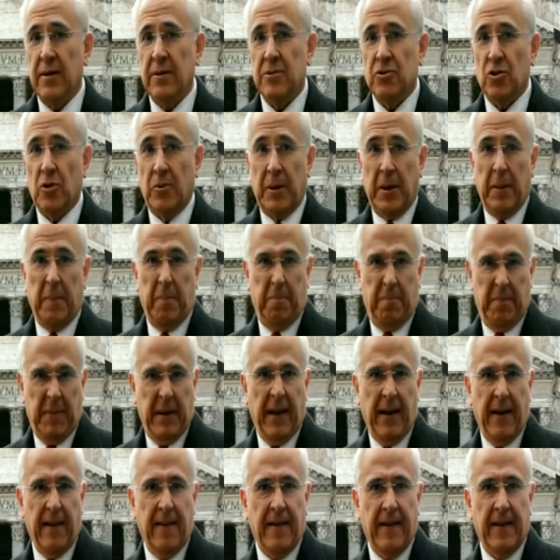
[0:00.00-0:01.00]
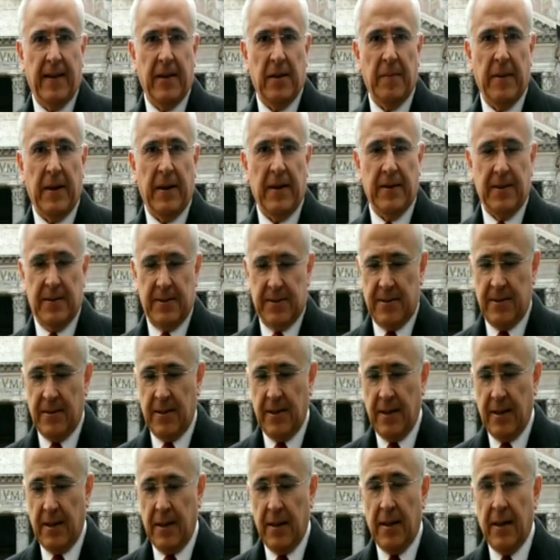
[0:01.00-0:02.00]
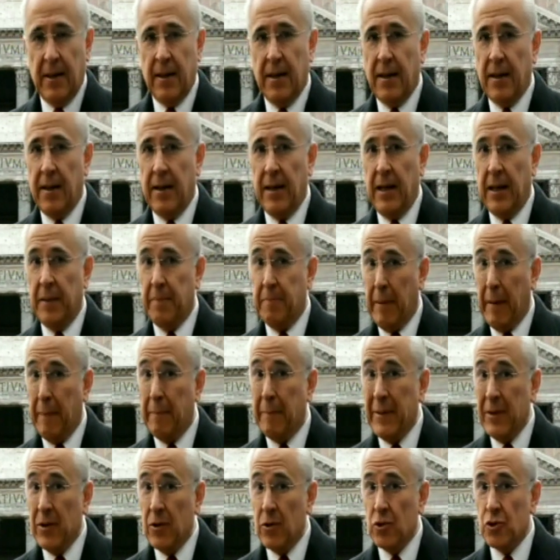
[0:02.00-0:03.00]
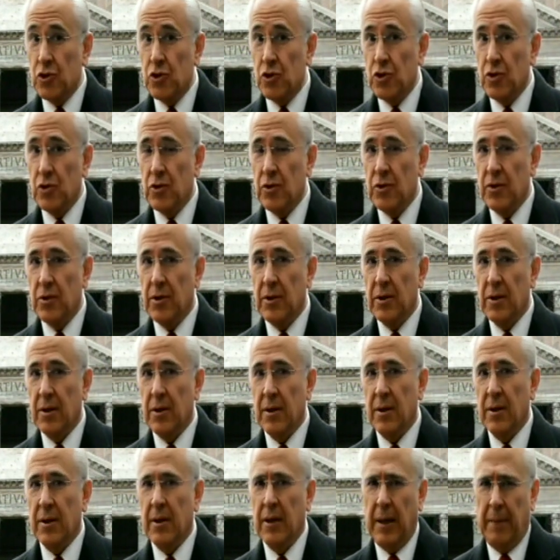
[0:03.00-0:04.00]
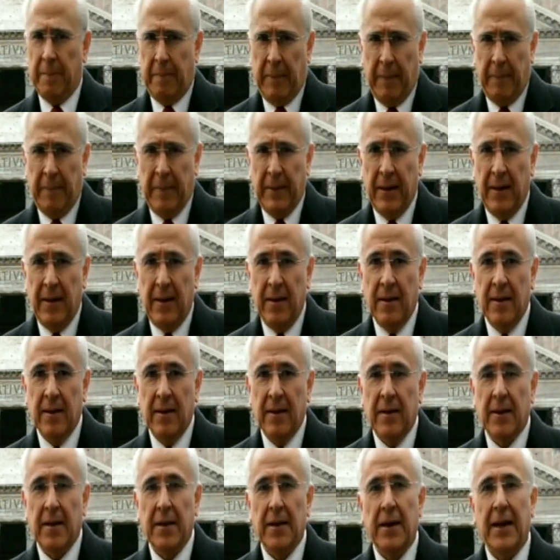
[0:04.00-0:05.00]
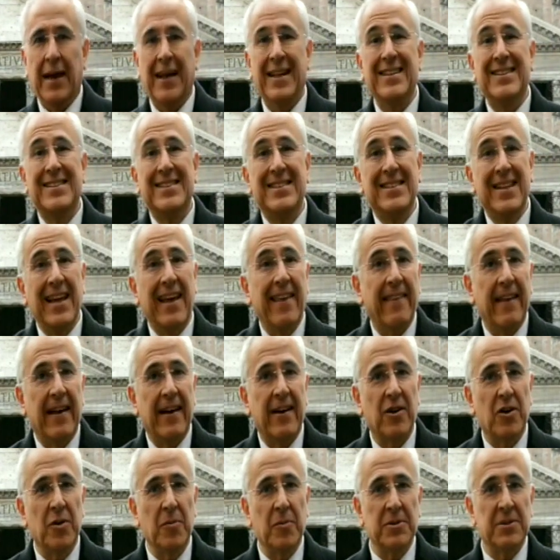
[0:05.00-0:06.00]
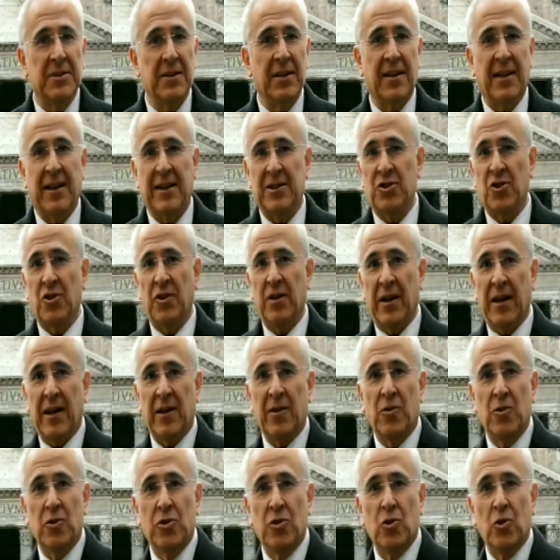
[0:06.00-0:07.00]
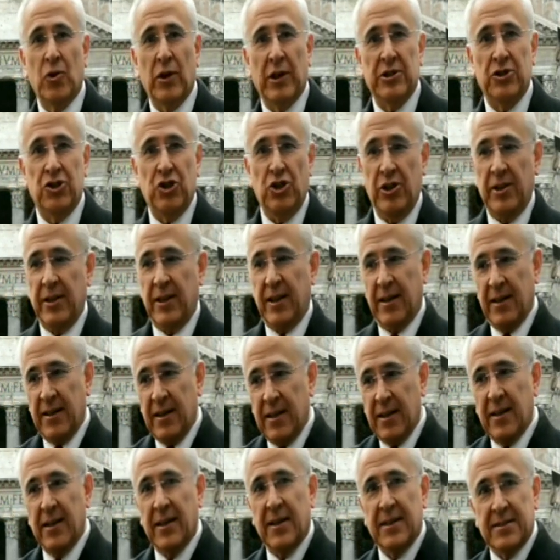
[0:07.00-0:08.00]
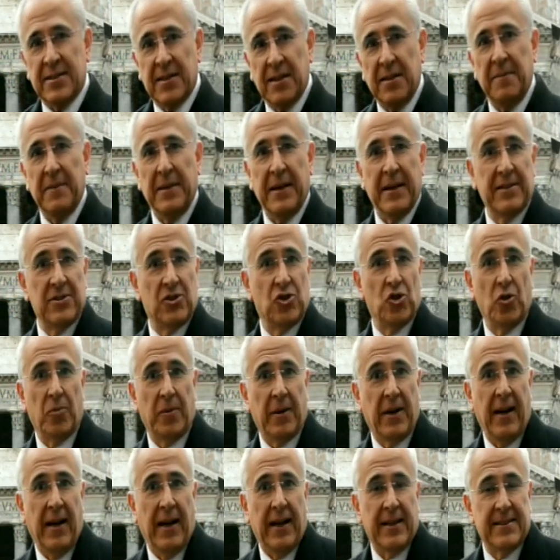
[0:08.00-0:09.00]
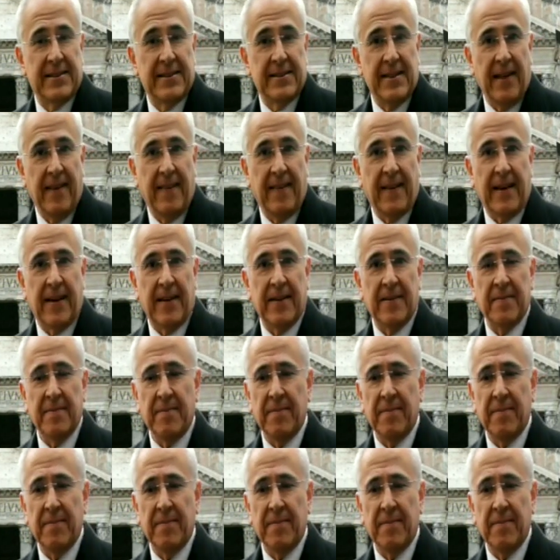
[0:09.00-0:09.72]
sobre piel de animales, en papiros, en papel, en seda, como es el caso de la cultura china. Escribían sobre la seda.